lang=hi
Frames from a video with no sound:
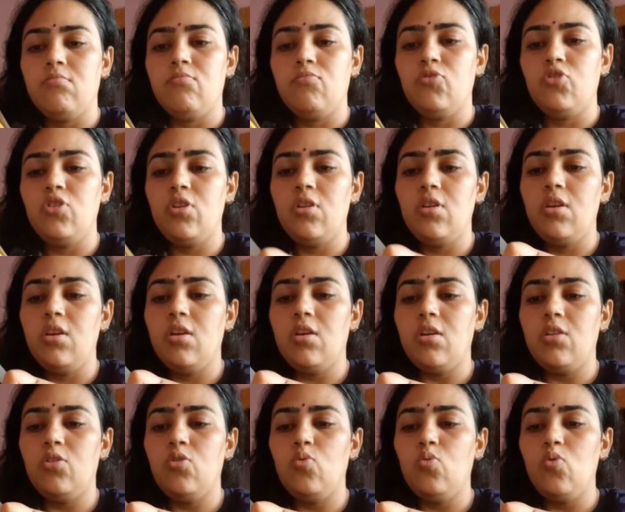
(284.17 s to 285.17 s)
मुझे ना ये
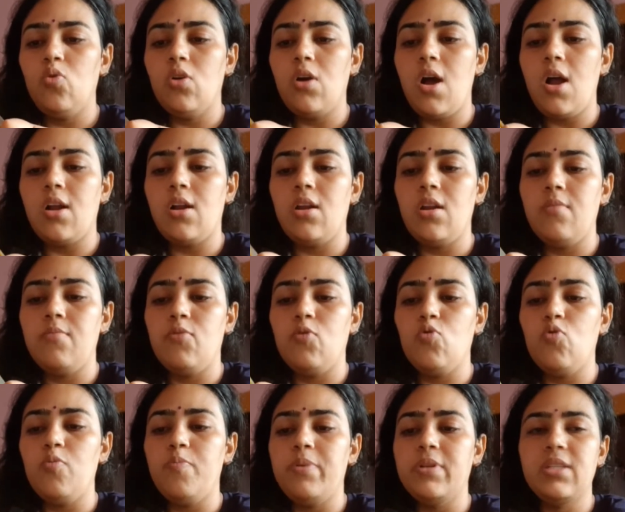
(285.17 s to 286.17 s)
कद्दू को काटना
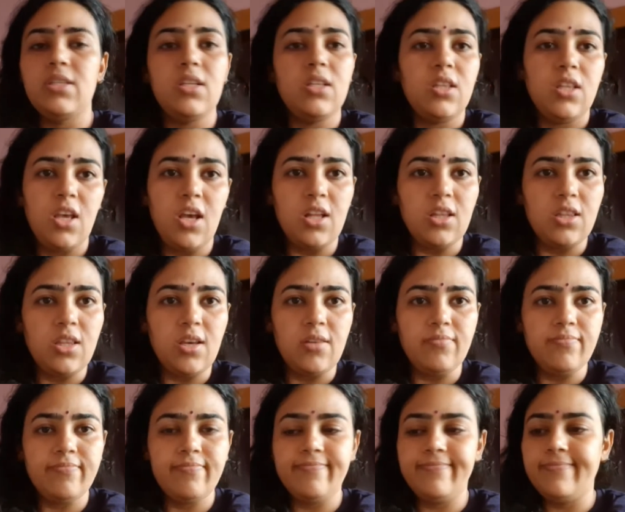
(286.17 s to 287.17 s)
बिल्कुल पसंद नहीं आता है